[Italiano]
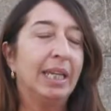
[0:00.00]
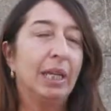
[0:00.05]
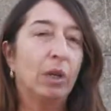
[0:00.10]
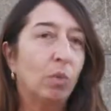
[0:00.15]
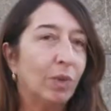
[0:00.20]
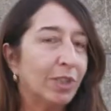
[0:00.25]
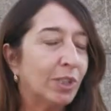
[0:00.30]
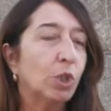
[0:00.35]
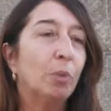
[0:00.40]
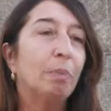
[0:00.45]

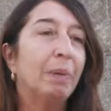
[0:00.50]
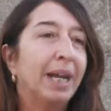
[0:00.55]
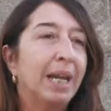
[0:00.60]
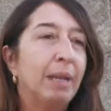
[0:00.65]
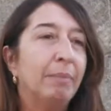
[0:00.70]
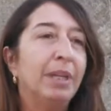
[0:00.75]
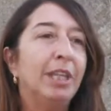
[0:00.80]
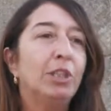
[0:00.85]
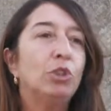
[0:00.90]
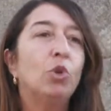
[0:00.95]
Questo
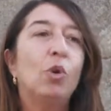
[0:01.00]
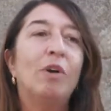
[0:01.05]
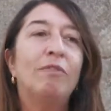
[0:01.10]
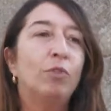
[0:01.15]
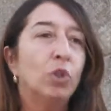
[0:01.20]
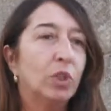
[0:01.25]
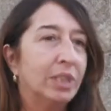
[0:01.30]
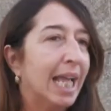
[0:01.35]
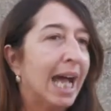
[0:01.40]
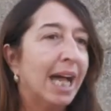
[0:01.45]
Parlamento ha
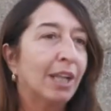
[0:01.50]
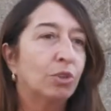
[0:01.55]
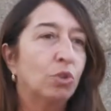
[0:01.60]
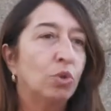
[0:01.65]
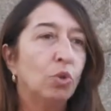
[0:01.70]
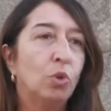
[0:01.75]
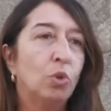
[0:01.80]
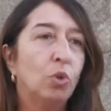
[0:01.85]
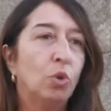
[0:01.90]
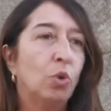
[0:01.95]

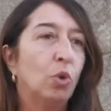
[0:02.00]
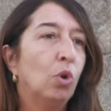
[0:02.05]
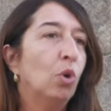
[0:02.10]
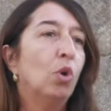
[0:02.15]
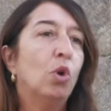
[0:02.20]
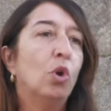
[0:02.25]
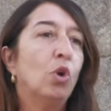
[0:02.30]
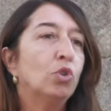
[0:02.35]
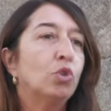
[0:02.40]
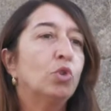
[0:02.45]
votato
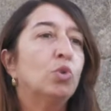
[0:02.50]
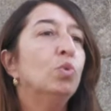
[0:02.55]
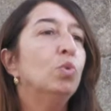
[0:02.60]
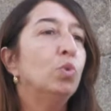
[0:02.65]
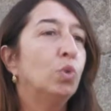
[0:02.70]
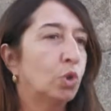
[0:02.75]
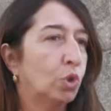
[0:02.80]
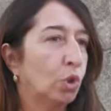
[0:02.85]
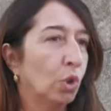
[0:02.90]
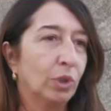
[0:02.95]

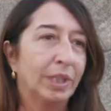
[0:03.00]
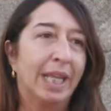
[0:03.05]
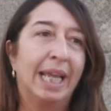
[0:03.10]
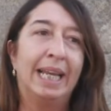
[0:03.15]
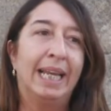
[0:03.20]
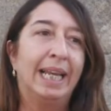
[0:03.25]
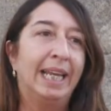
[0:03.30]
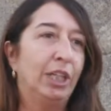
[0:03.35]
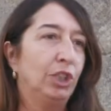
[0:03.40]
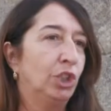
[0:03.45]
tutto,
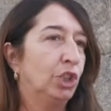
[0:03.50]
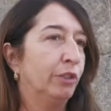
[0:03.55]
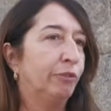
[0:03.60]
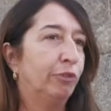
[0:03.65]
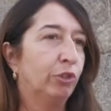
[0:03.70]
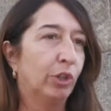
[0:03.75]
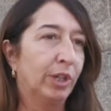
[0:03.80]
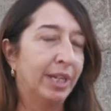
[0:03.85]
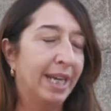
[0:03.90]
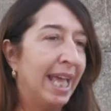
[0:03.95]
dalla legge
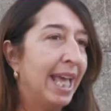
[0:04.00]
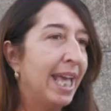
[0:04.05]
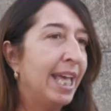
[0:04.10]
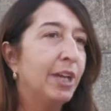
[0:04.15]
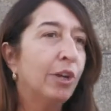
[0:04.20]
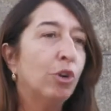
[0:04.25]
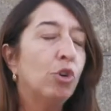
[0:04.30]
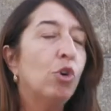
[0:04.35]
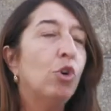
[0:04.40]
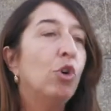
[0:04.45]

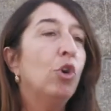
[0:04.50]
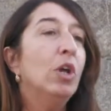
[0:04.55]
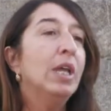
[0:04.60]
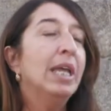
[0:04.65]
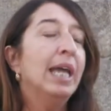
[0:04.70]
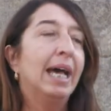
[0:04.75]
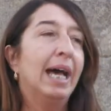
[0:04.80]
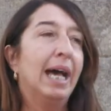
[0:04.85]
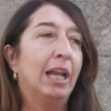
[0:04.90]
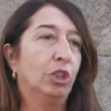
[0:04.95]
Fornero
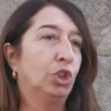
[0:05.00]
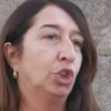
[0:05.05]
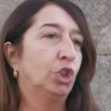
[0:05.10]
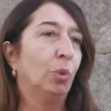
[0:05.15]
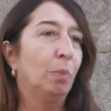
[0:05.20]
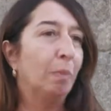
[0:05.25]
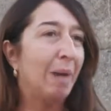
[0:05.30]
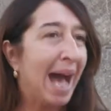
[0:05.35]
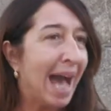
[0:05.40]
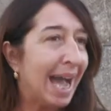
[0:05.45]
al
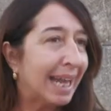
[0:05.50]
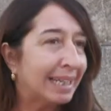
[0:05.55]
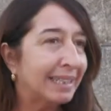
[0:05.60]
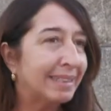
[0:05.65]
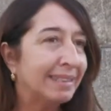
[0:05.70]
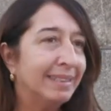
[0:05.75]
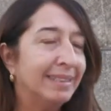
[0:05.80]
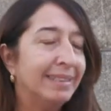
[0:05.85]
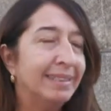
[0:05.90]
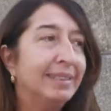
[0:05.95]
Job
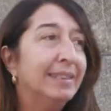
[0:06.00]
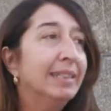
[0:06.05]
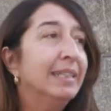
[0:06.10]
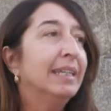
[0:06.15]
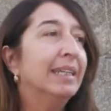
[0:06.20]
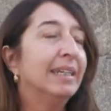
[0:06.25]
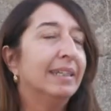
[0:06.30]
Act,